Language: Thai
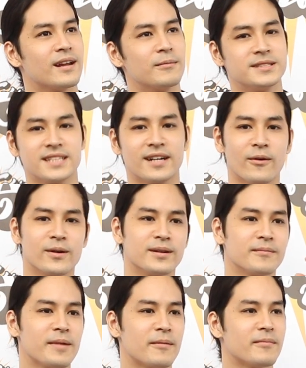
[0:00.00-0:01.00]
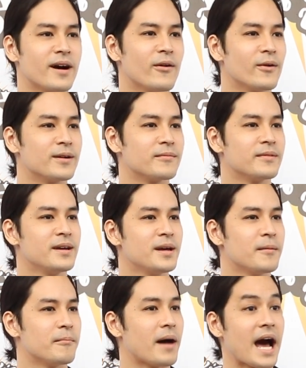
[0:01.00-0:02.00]
ไปเจอคนแบบบางคน
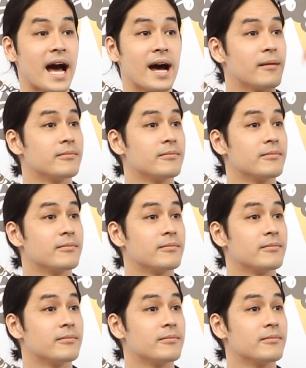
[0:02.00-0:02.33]
มา